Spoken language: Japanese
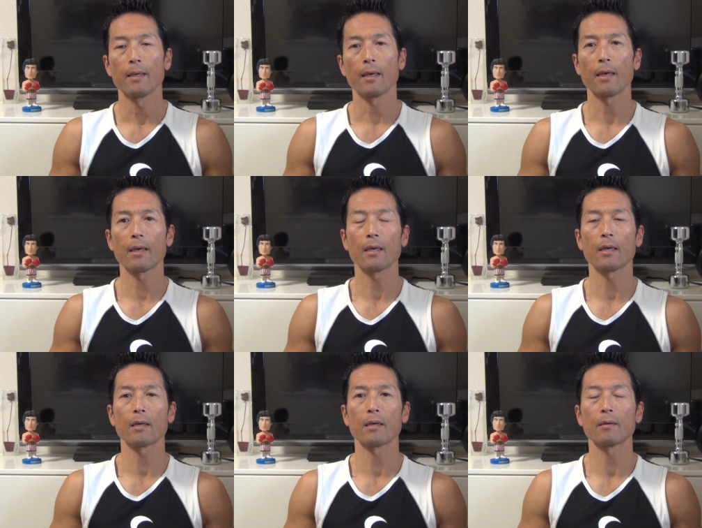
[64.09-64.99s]

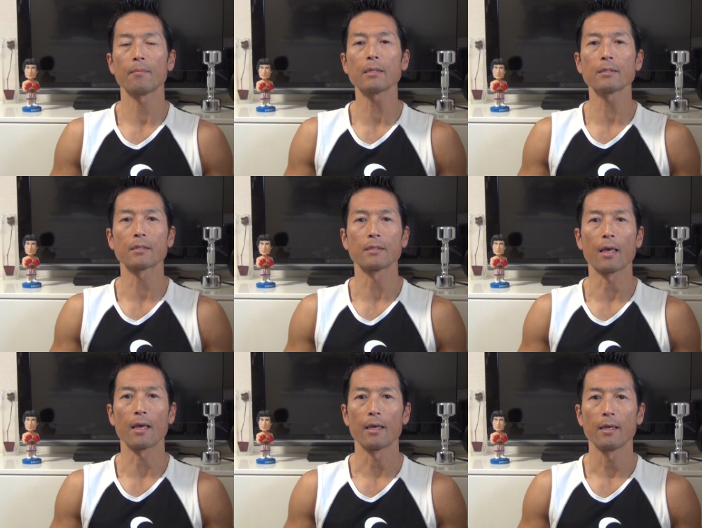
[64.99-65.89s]
えー、まずです
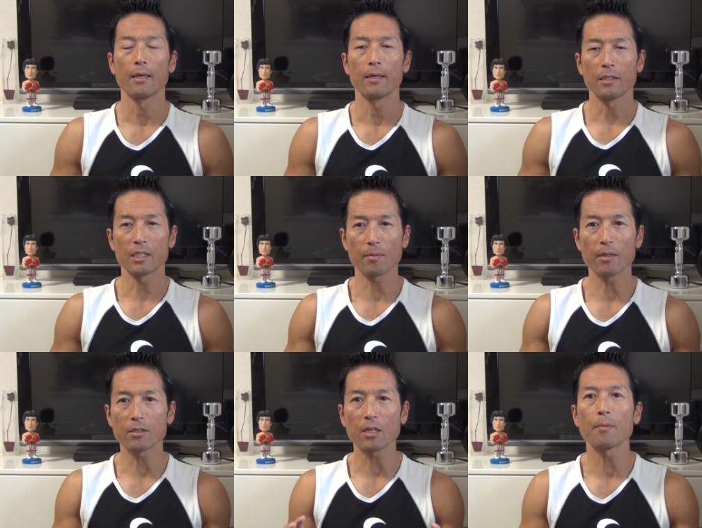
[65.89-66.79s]
ね、一
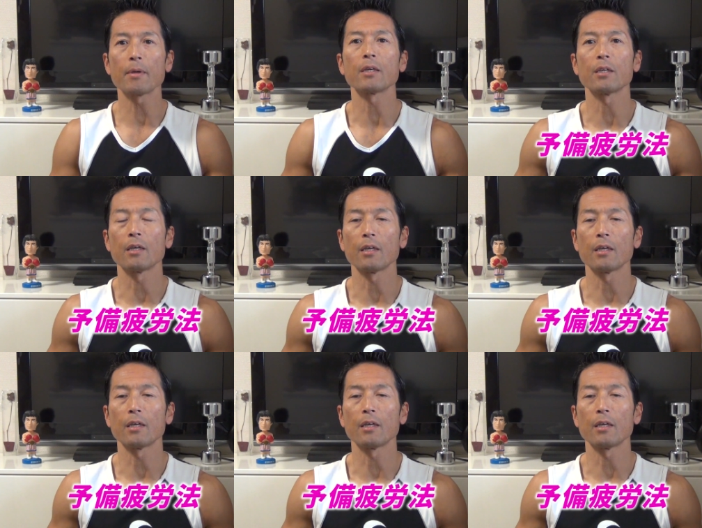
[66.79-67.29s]
番使うべき、